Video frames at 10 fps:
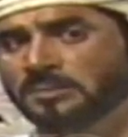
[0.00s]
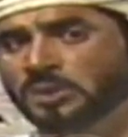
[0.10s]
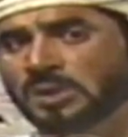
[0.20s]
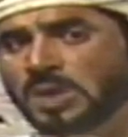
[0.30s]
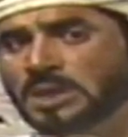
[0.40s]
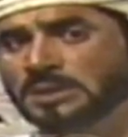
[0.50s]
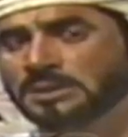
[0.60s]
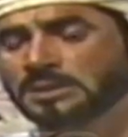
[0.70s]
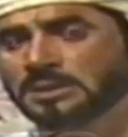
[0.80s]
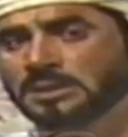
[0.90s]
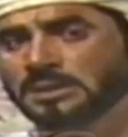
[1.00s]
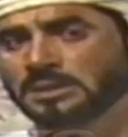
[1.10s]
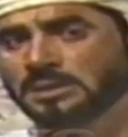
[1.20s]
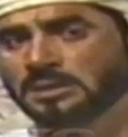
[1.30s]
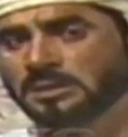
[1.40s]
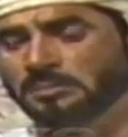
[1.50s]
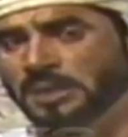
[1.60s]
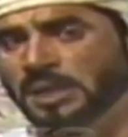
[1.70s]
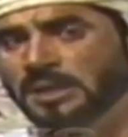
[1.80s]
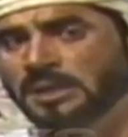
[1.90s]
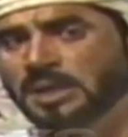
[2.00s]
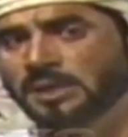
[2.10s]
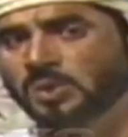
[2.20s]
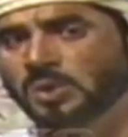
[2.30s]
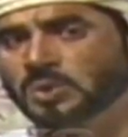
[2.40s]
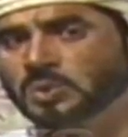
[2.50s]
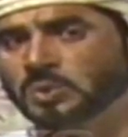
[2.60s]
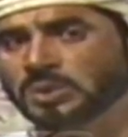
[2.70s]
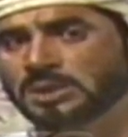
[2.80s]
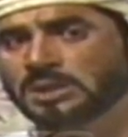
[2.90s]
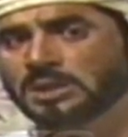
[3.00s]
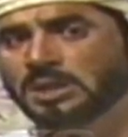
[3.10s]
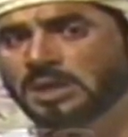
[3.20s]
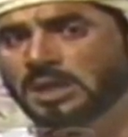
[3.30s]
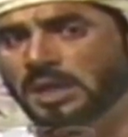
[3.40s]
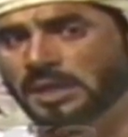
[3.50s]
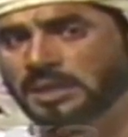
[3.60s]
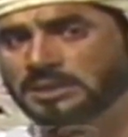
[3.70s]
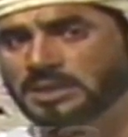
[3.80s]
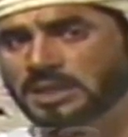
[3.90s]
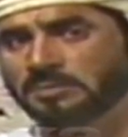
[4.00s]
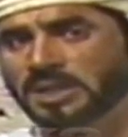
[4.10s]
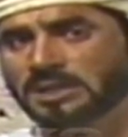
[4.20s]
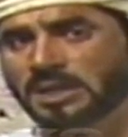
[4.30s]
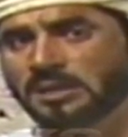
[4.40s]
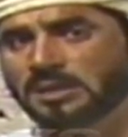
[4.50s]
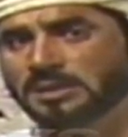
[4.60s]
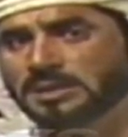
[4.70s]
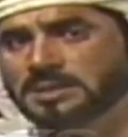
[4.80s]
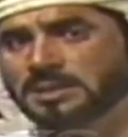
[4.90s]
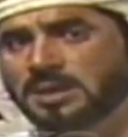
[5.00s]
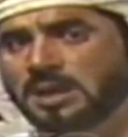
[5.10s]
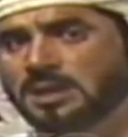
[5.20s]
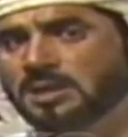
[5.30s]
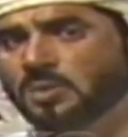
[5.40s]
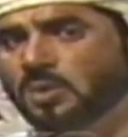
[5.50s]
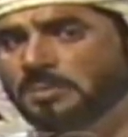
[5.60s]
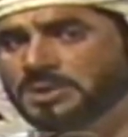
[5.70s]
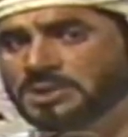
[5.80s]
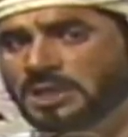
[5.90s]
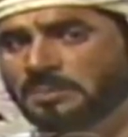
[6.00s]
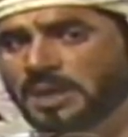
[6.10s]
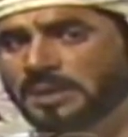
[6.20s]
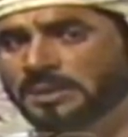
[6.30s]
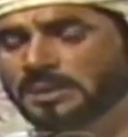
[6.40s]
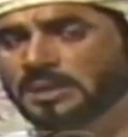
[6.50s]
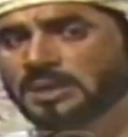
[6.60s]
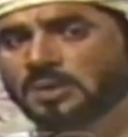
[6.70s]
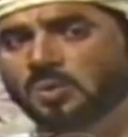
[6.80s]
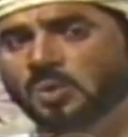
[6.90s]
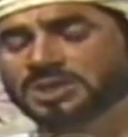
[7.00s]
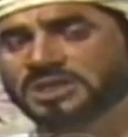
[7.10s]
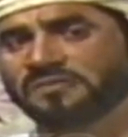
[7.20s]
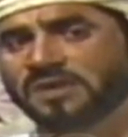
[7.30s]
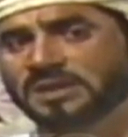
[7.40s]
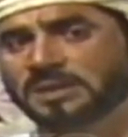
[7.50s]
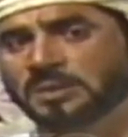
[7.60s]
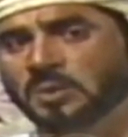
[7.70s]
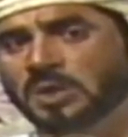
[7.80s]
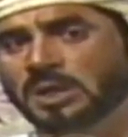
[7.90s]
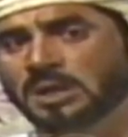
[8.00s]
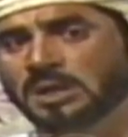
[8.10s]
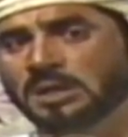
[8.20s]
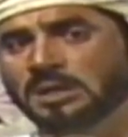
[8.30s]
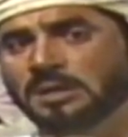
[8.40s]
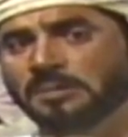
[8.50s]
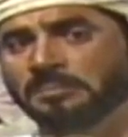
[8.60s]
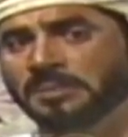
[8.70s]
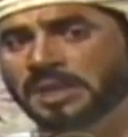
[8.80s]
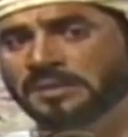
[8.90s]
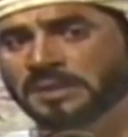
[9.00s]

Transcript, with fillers: المتوقد من القلاع والحصون التي اكملت عراقه الزراعه ومجد البحر وصفحه اخرى من